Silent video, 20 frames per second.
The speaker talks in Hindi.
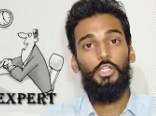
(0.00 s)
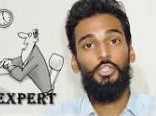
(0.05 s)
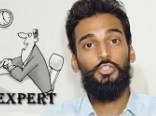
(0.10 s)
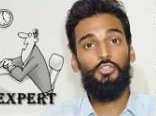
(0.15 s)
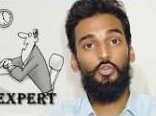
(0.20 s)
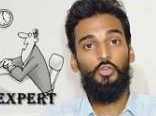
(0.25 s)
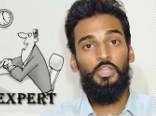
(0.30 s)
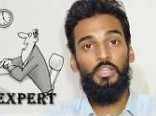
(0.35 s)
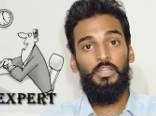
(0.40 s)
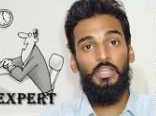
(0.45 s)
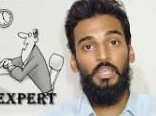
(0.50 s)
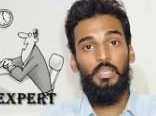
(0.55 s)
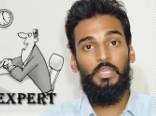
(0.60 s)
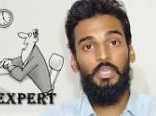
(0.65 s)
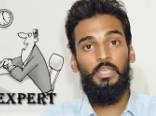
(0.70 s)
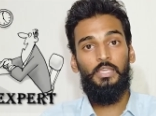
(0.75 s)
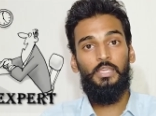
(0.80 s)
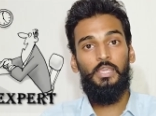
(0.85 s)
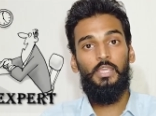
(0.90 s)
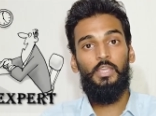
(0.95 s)
जो कि
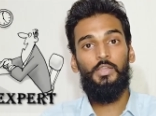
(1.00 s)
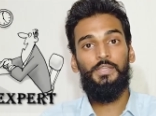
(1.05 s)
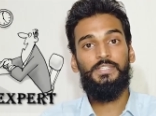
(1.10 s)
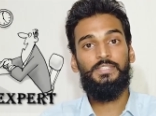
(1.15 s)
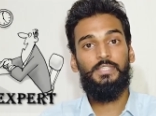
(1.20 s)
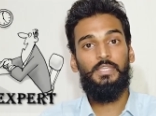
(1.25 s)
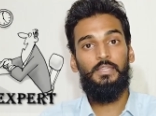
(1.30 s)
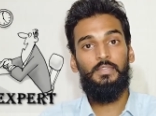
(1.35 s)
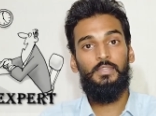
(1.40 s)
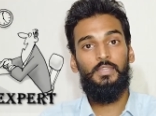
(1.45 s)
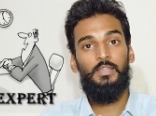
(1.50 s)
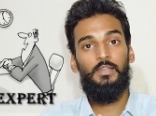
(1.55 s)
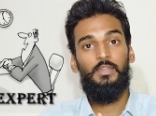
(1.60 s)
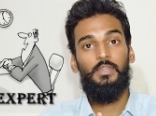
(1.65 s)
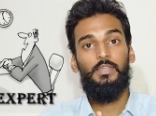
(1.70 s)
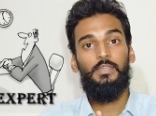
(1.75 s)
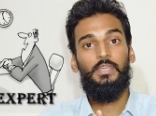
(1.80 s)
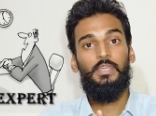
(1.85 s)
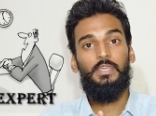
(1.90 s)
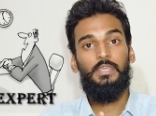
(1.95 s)
देखेंगे इसके अंदर
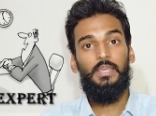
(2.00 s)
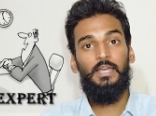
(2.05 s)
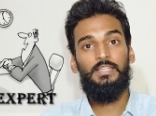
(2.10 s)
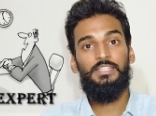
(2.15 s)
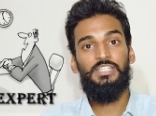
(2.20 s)
क्या